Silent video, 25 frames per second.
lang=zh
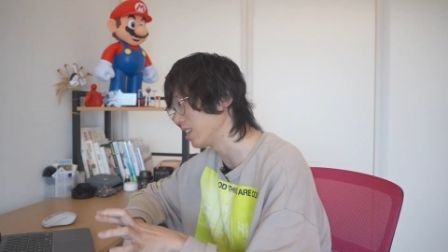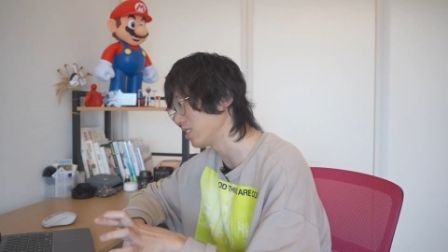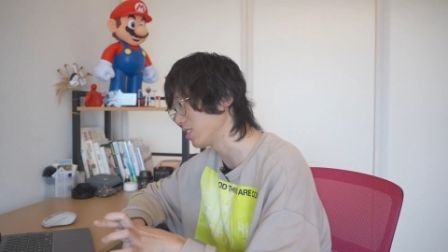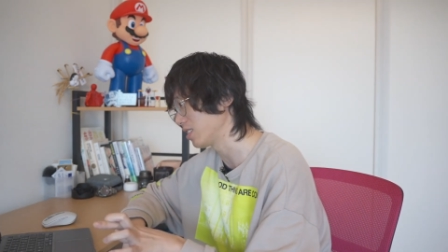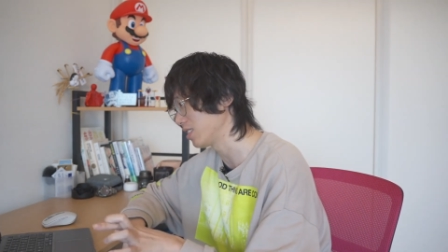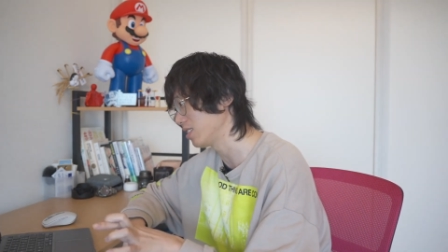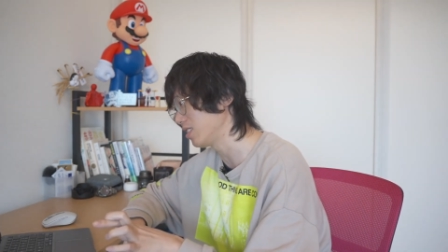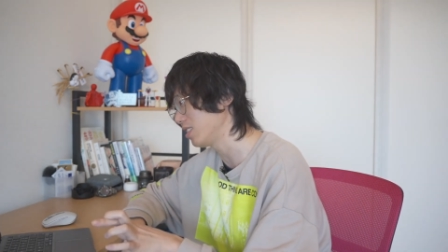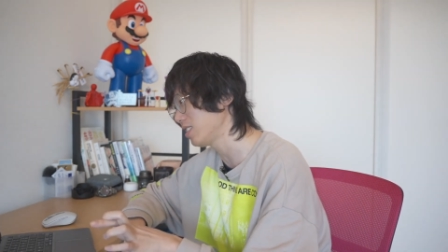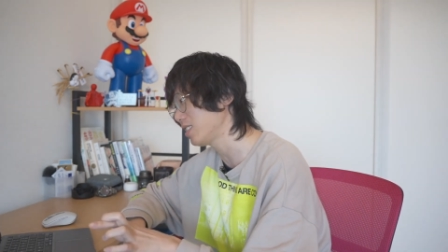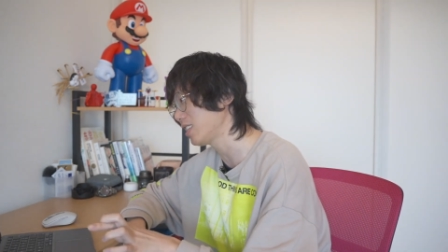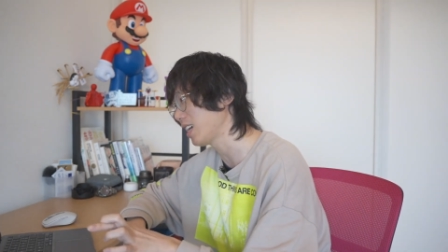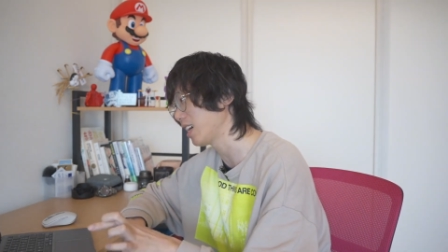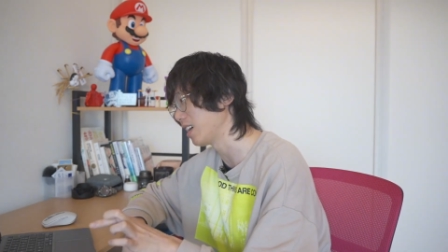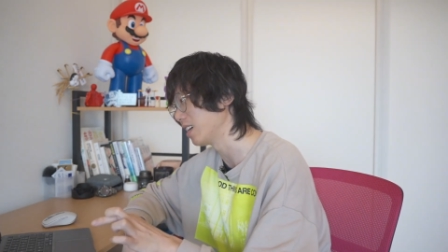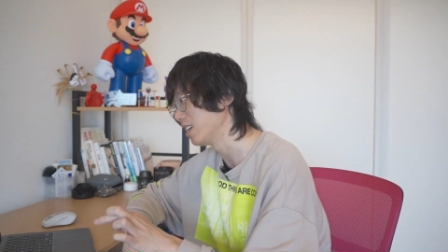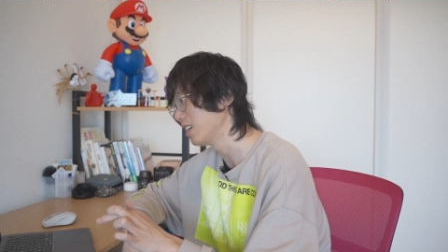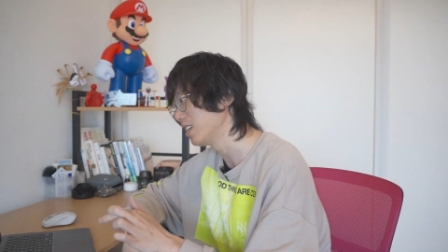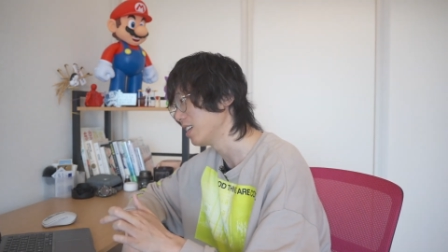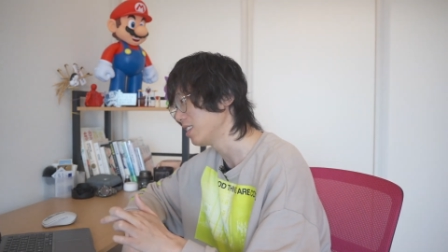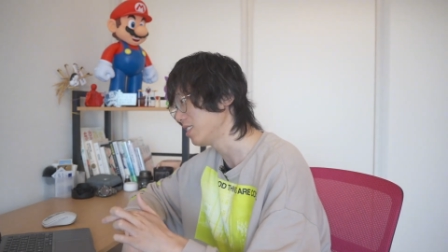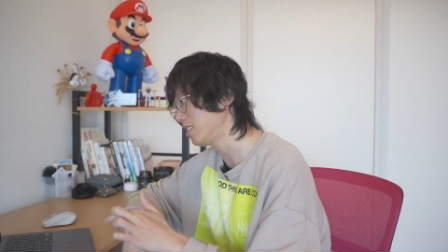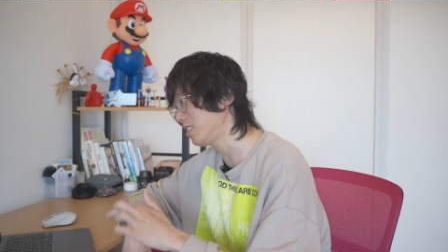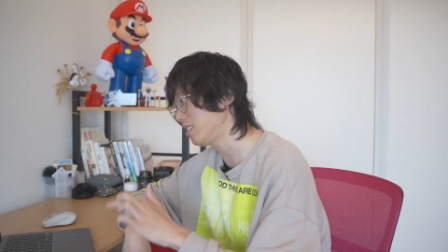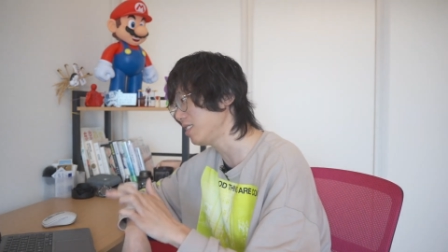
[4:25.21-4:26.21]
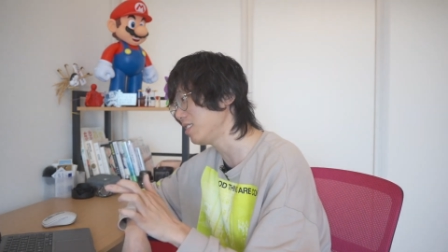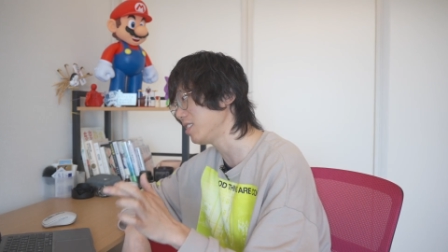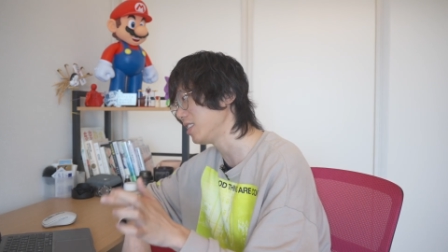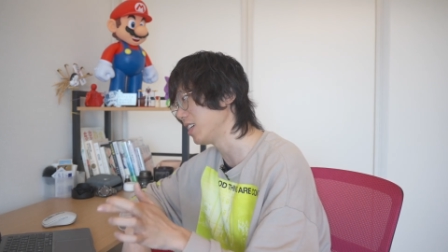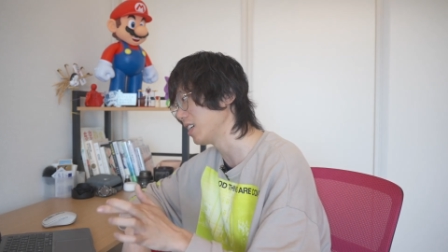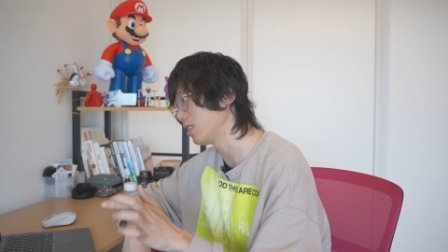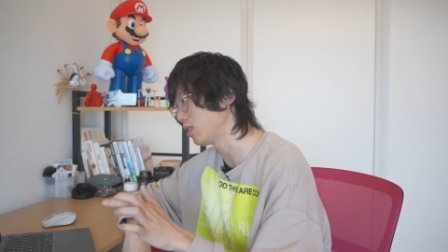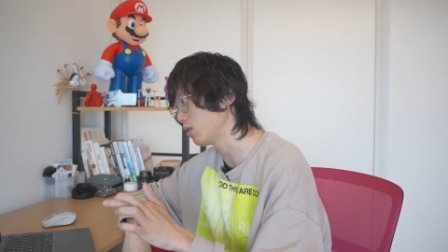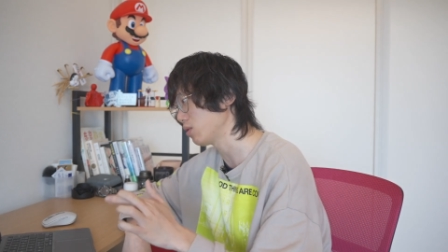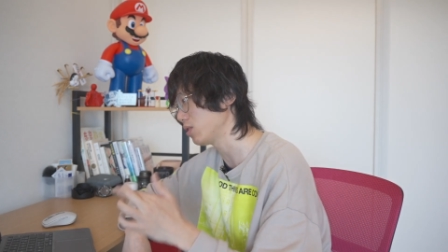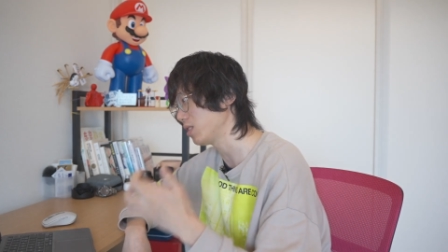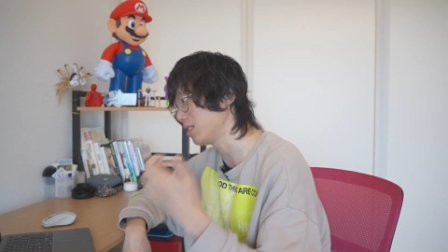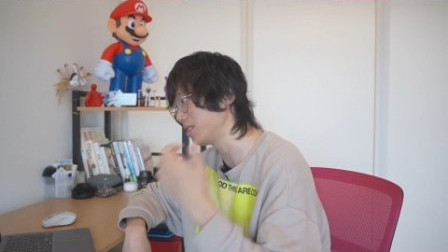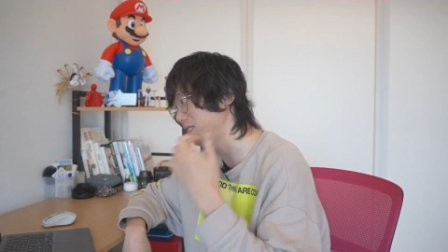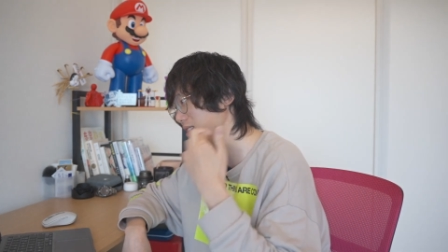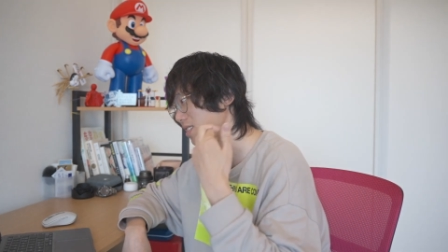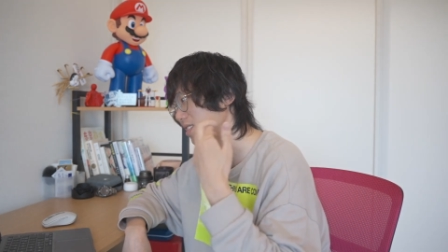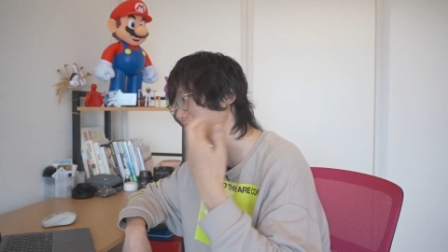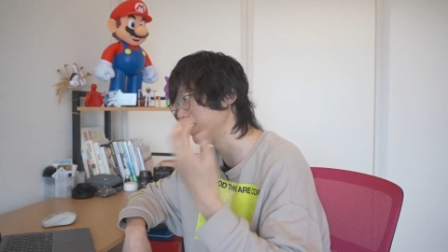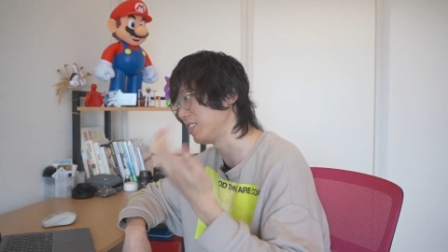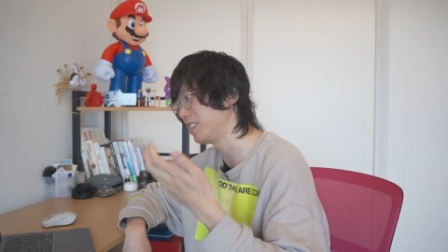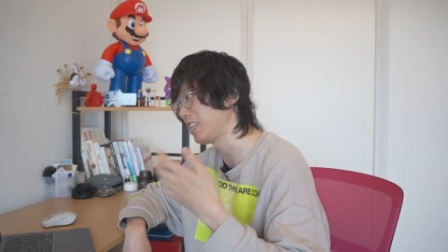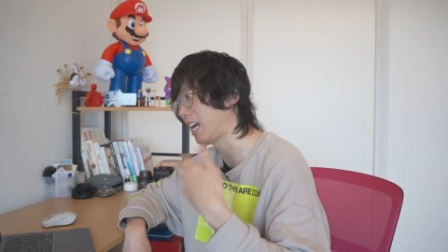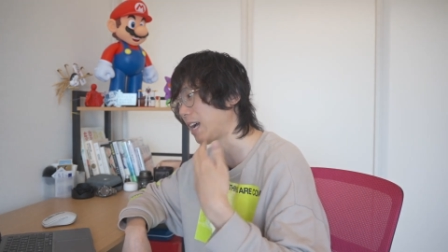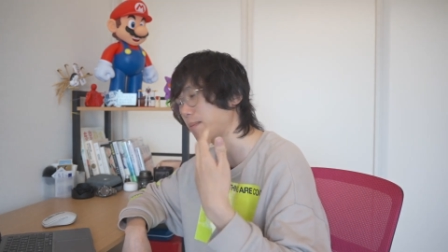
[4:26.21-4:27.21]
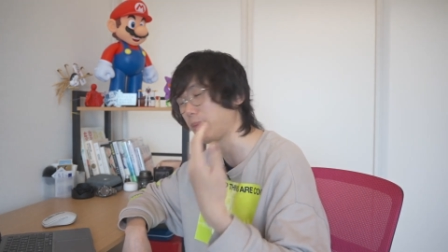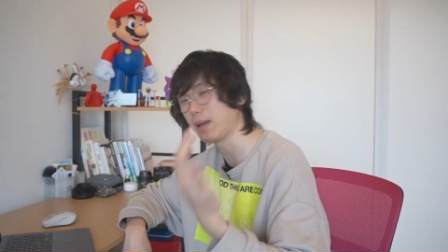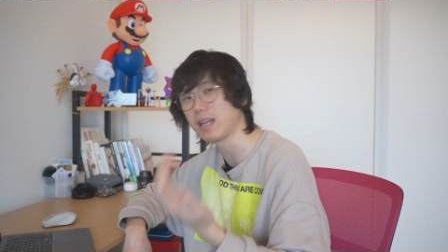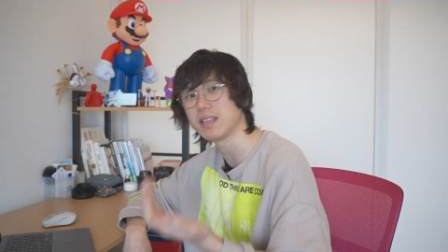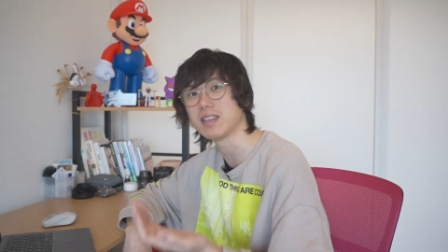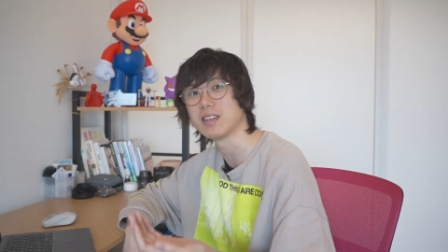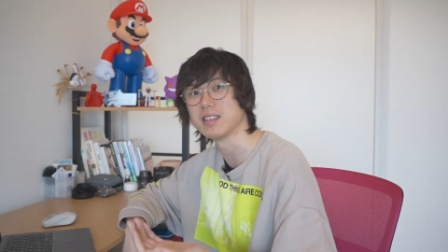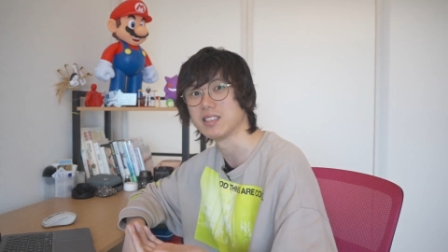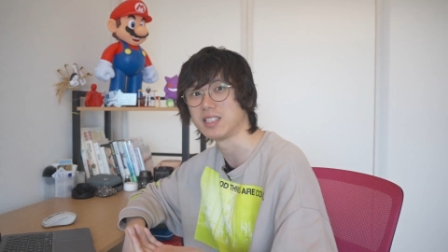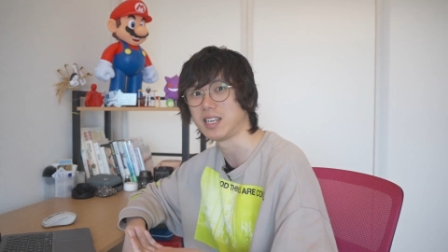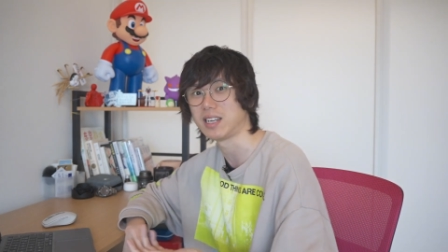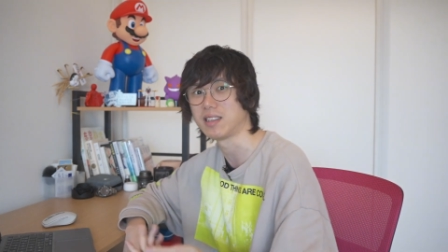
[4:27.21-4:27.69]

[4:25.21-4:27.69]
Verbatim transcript: 实际上细节都是自己瞎编的这